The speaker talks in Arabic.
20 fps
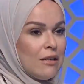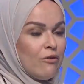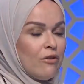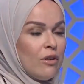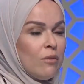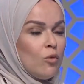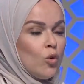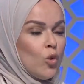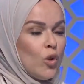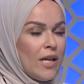
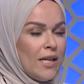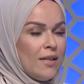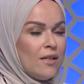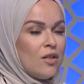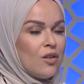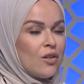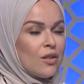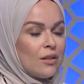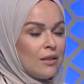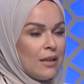فيمتو آه،
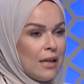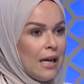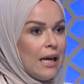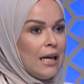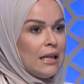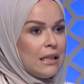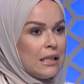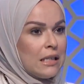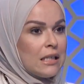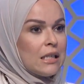ليزر دي,
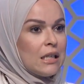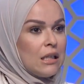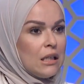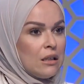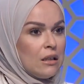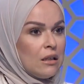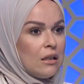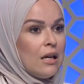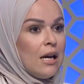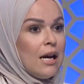دي احسن
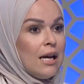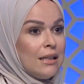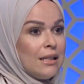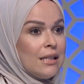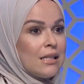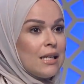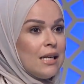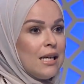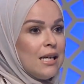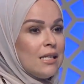حاجه دي
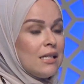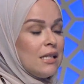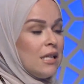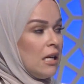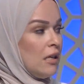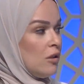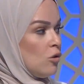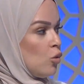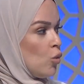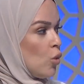احدث,
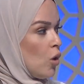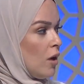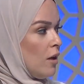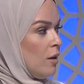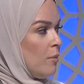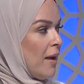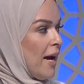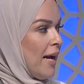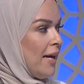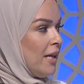أحدث حاجه
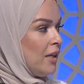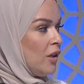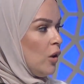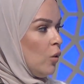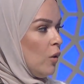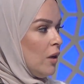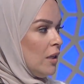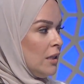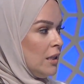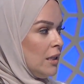
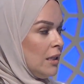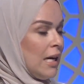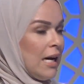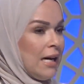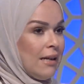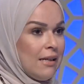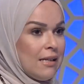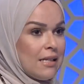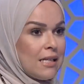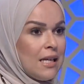دلوقتي ده
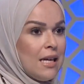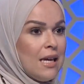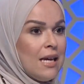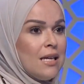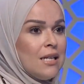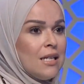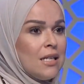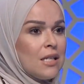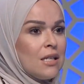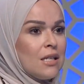آه، دلوقتي ده احدث جهاز ده